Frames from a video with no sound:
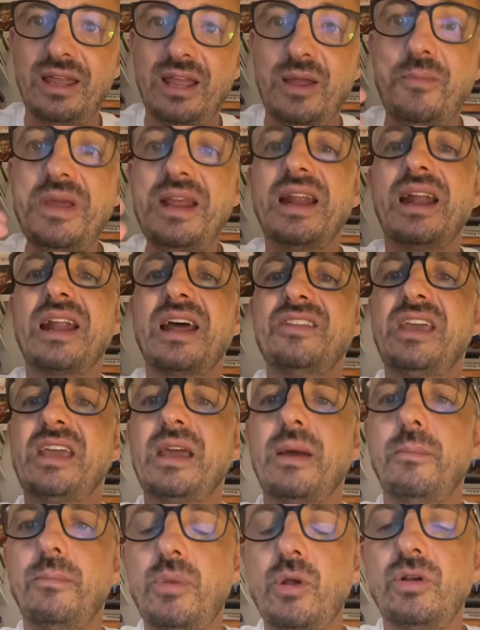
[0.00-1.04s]
il Milan ha dei
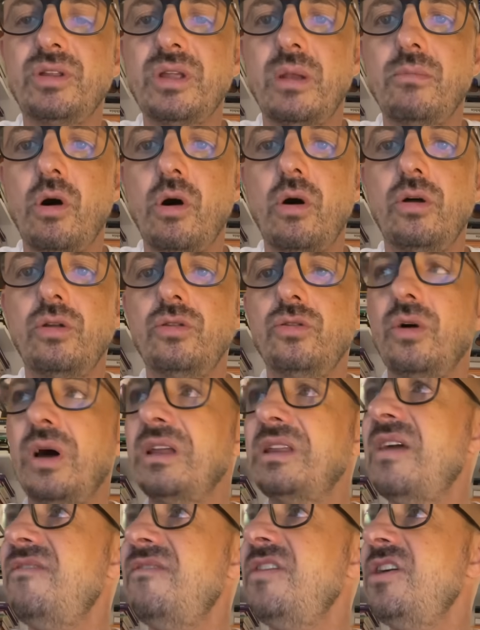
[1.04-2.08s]
campioni del mondo, ha
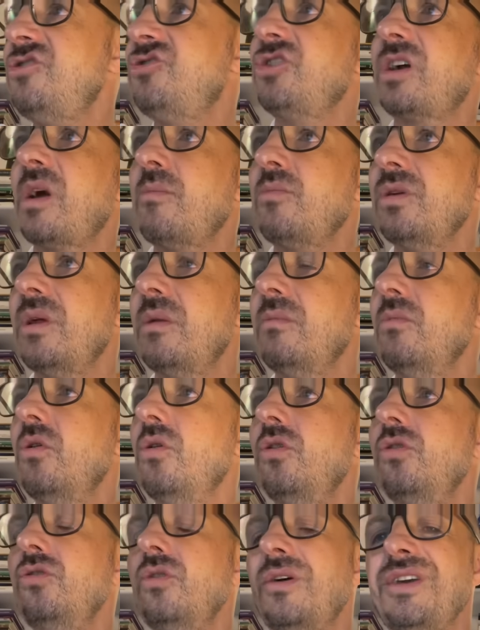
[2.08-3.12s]
dei vice campioni del
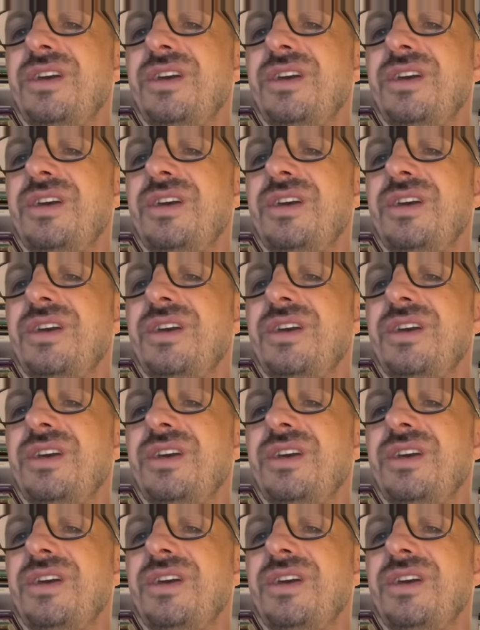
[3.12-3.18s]
mondo,